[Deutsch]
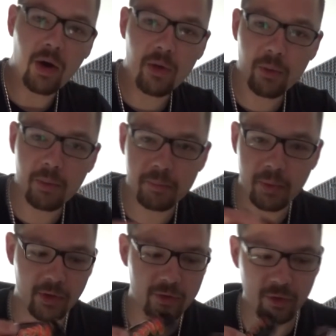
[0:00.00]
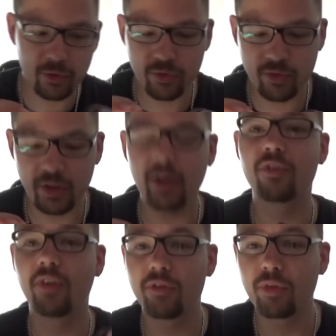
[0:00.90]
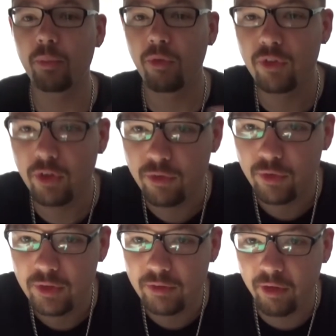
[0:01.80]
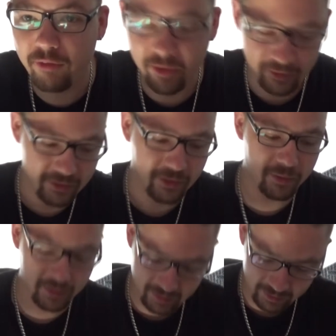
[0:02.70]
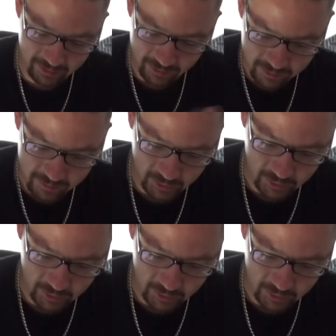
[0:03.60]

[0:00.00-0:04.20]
haut er ein paar kleine Snickers, falls ich immer wieder zu Diva werde. Ne? Haut er da dann auch nochmal